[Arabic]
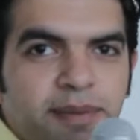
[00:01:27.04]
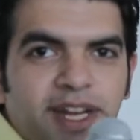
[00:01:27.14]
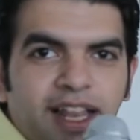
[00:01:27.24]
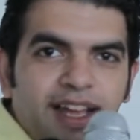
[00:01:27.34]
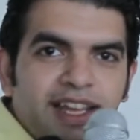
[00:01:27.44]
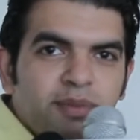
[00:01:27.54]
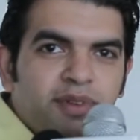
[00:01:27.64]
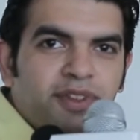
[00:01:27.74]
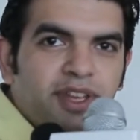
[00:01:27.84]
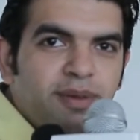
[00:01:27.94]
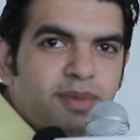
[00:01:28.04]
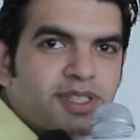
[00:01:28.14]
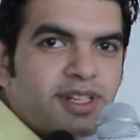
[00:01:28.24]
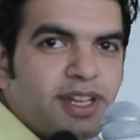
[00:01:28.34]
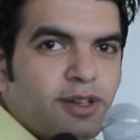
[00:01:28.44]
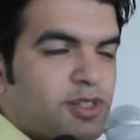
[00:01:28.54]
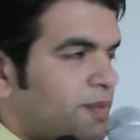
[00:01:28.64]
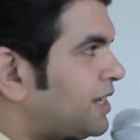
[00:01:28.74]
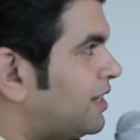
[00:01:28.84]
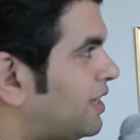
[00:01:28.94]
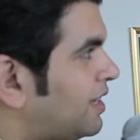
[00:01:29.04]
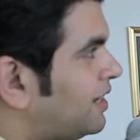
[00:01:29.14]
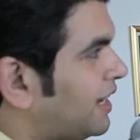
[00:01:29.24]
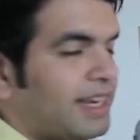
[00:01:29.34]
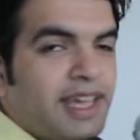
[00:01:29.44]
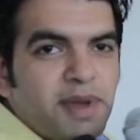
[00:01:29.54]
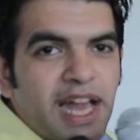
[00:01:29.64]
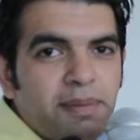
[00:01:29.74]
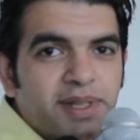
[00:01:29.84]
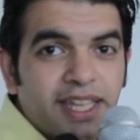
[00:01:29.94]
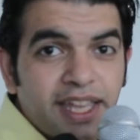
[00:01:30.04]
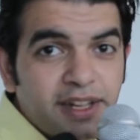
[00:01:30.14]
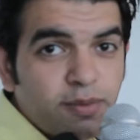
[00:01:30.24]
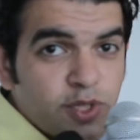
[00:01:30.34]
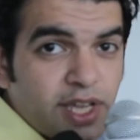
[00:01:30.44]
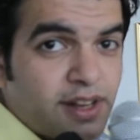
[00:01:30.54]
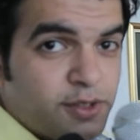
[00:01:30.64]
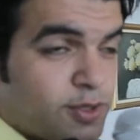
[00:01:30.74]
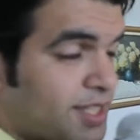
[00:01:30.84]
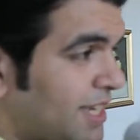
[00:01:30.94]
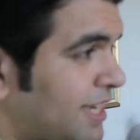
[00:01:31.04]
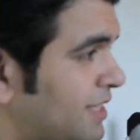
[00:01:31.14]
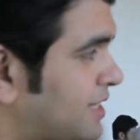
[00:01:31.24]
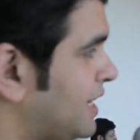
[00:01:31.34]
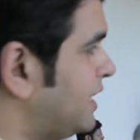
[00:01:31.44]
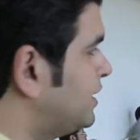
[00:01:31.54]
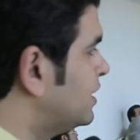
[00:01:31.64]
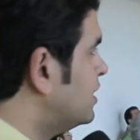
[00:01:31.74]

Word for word: ايمان العقاد من الفضائيه المصريه وزميلنا الاعلامي احمد خيري مذيع راديو 90 90